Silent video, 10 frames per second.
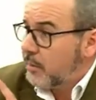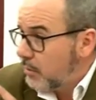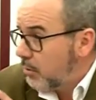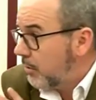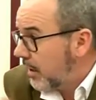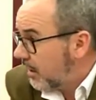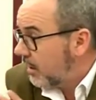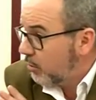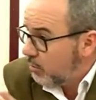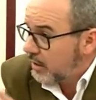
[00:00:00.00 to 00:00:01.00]
debemos bajar
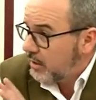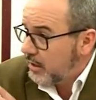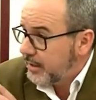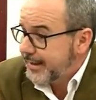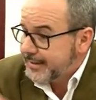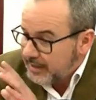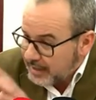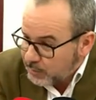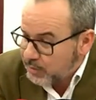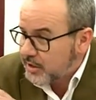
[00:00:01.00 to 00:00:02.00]
la guardia,
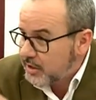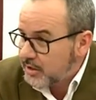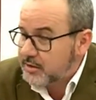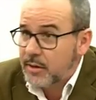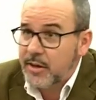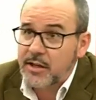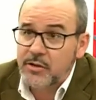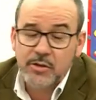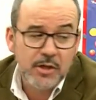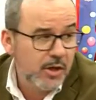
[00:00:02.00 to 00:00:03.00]
tenemos que seguir
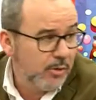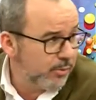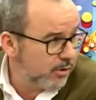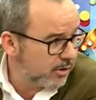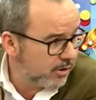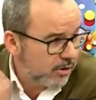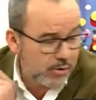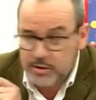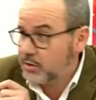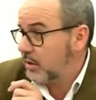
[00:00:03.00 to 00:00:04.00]
trabajando por
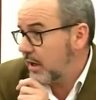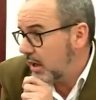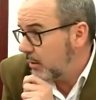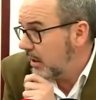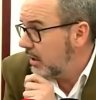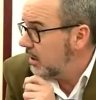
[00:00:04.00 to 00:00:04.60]
nuestro carnaval.